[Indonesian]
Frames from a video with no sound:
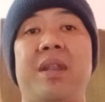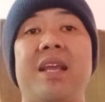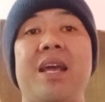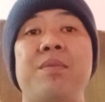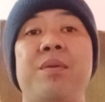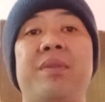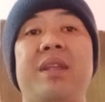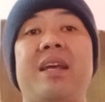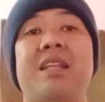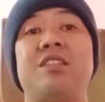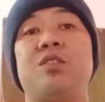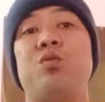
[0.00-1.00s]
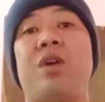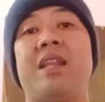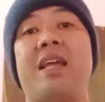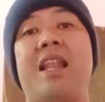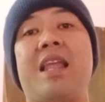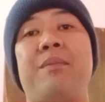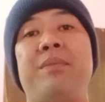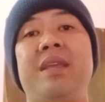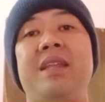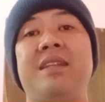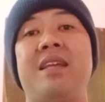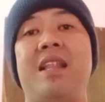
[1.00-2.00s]
Mereka memberikan sentuhan
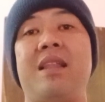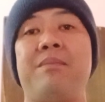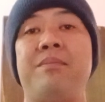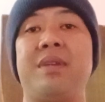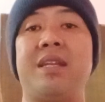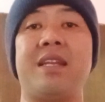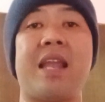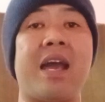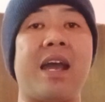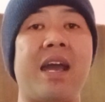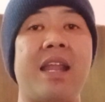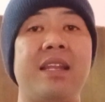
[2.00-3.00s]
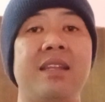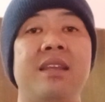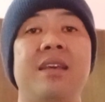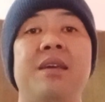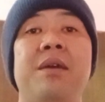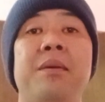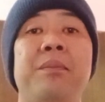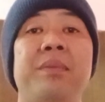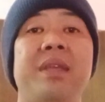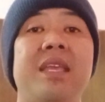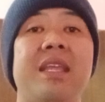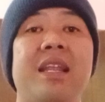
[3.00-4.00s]
alami dalam menenangkan
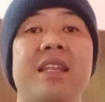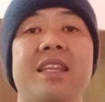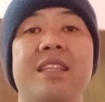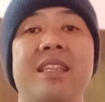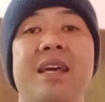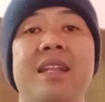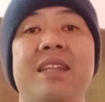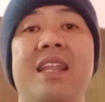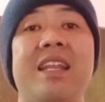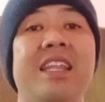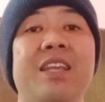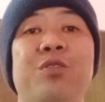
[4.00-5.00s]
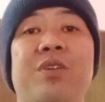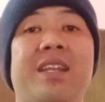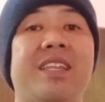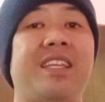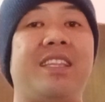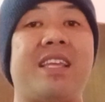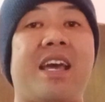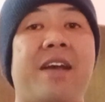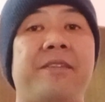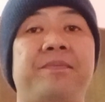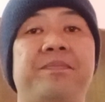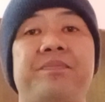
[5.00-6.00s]
pikiran kita dan lingkungan
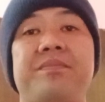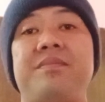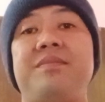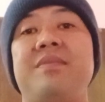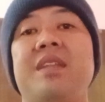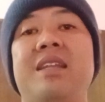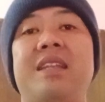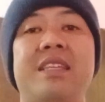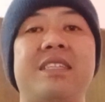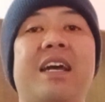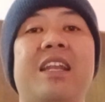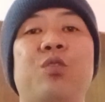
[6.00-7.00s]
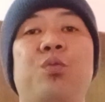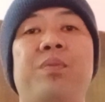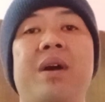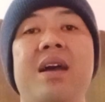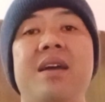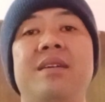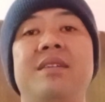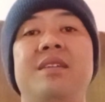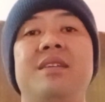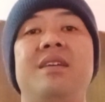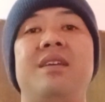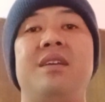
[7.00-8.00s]
kita. Dan jangan lupa,
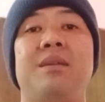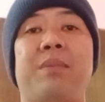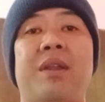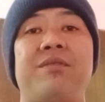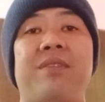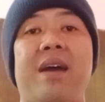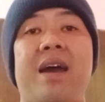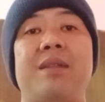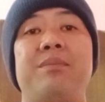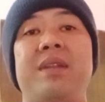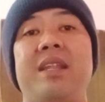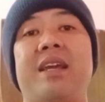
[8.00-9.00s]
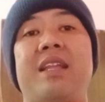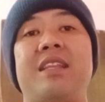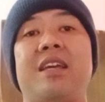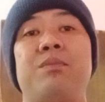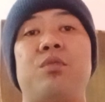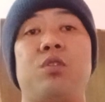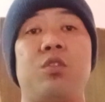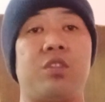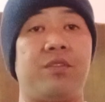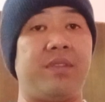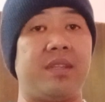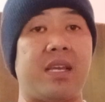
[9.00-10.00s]
manfaat meningkatkan
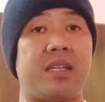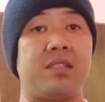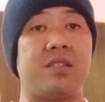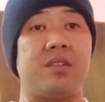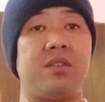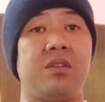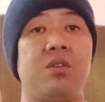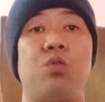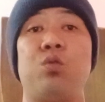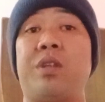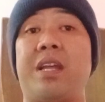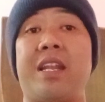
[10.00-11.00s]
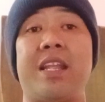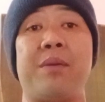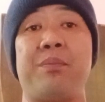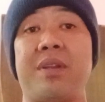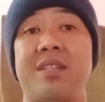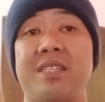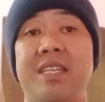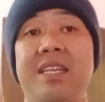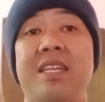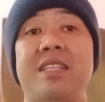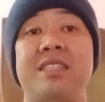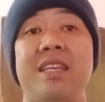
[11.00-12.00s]
produktivitas. Udara yang
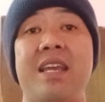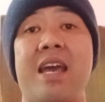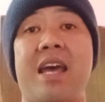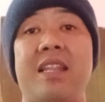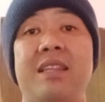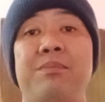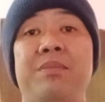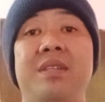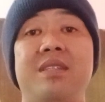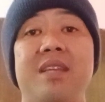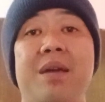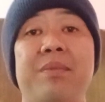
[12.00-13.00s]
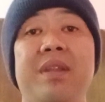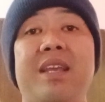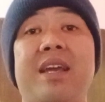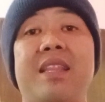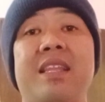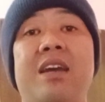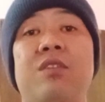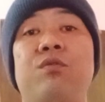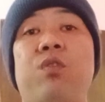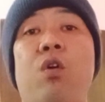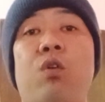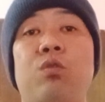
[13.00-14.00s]
bersih dan sehat bisa
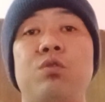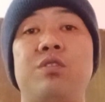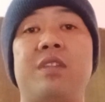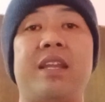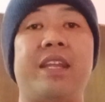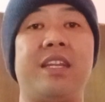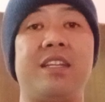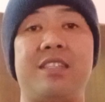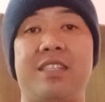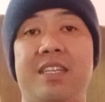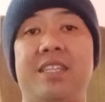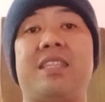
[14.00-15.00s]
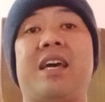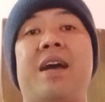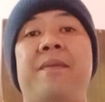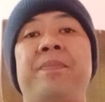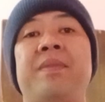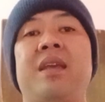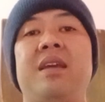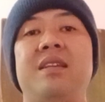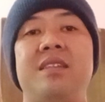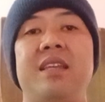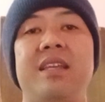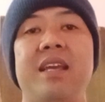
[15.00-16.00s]
meningkatkan fokus dan energi kita,
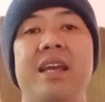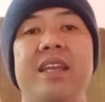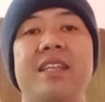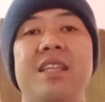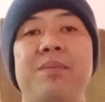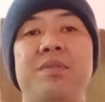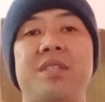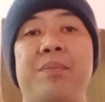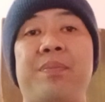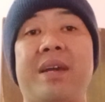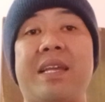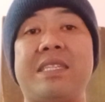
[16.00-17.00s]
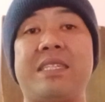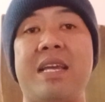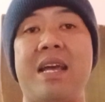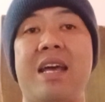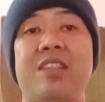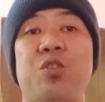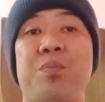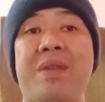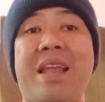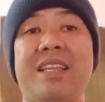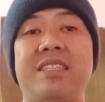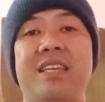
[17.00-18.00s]
sehingga kita bisa bekerja atau
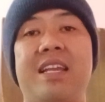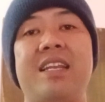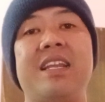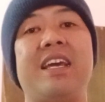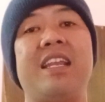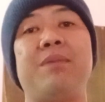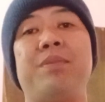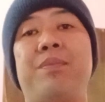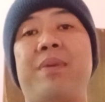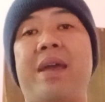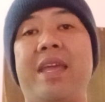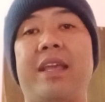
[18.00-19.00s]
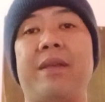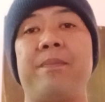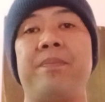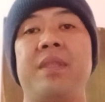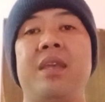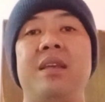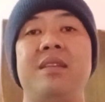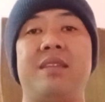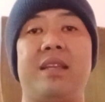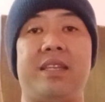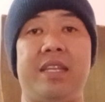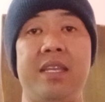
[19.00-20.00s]
belajar dengan lebih baik.
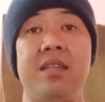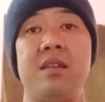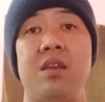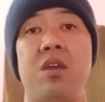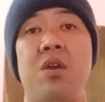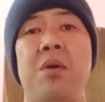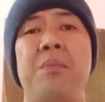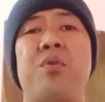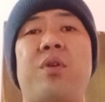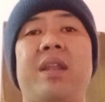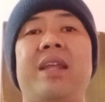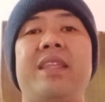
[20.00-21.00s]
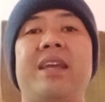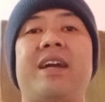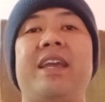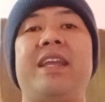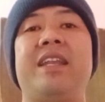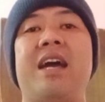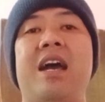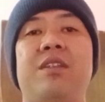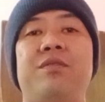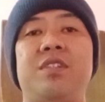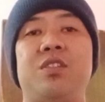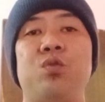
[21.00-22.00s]
Jadi, bukan hanya
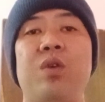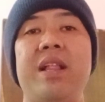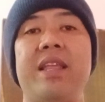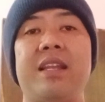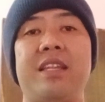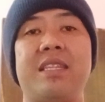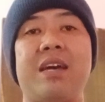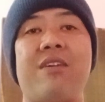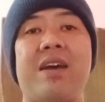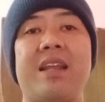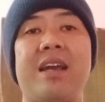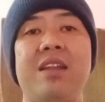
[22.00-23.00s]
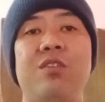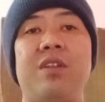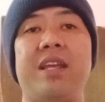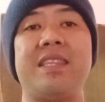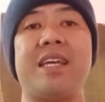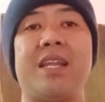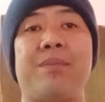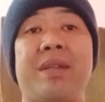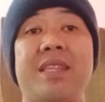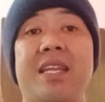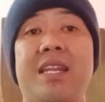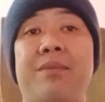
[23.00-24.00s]
keindahan visual yang ditawarkan oleh
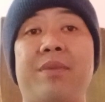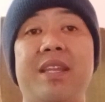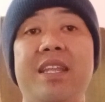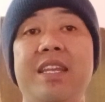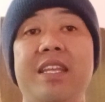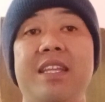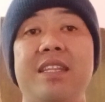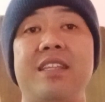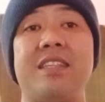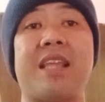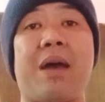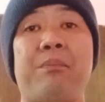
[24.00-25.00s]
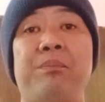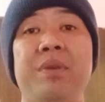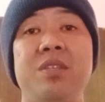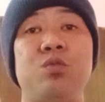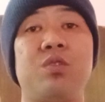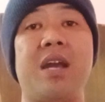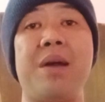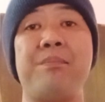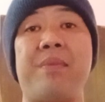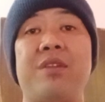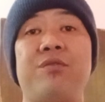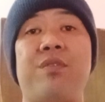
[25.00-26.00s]
tanaman-tanaman ini, tetapi
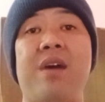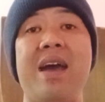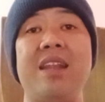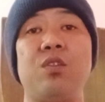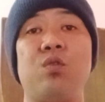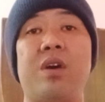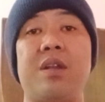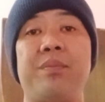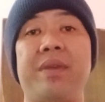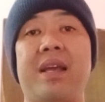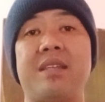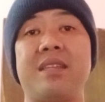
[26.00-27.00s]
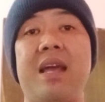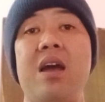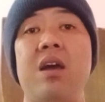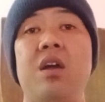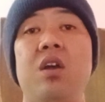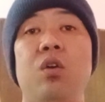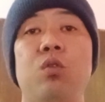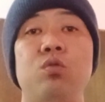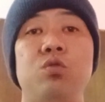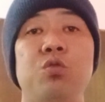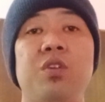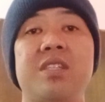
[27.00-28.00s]
juga manfaat luar biasa
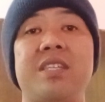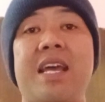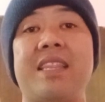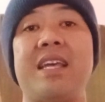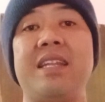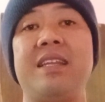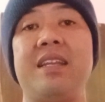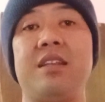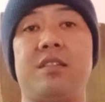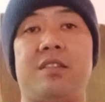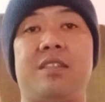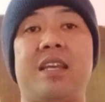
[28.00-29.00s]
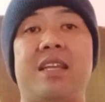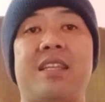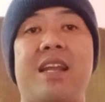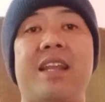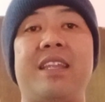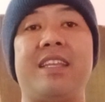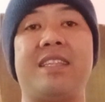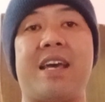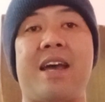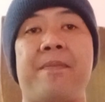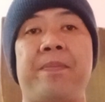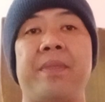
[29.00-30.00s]
untuk kesehatan dan kesejahteraan
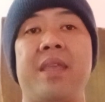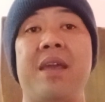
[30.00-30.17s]
kita.